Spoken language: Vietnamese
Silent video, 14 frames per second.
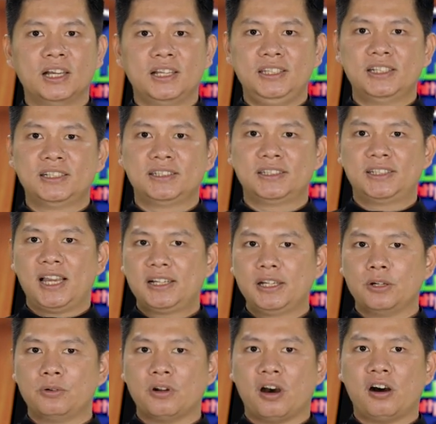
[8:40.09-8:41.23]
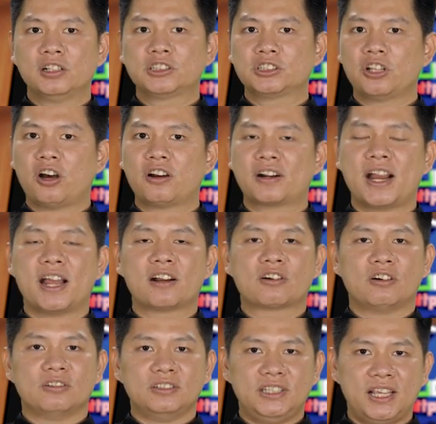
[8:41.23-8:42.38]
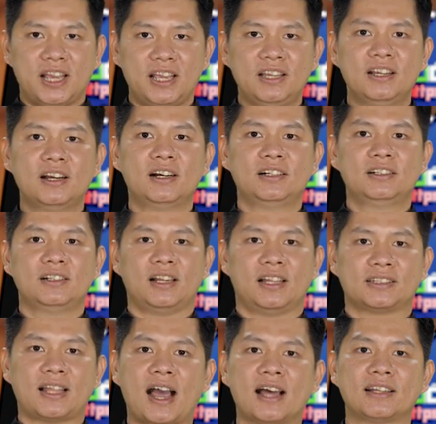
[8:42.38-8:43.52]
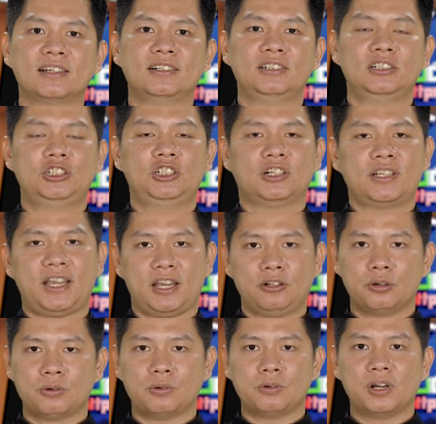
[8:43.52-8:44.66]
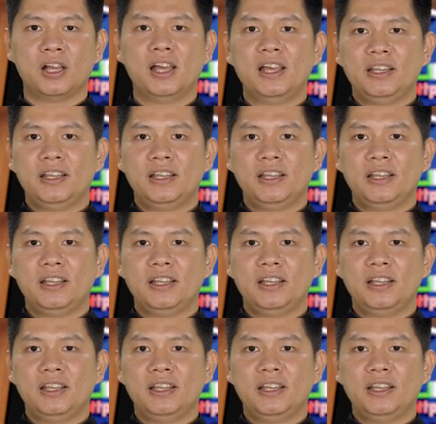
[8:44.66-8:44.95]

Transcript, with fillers: nhưng các điều đó so ra còn dễ hơn là tha thứ cho kẻ thù,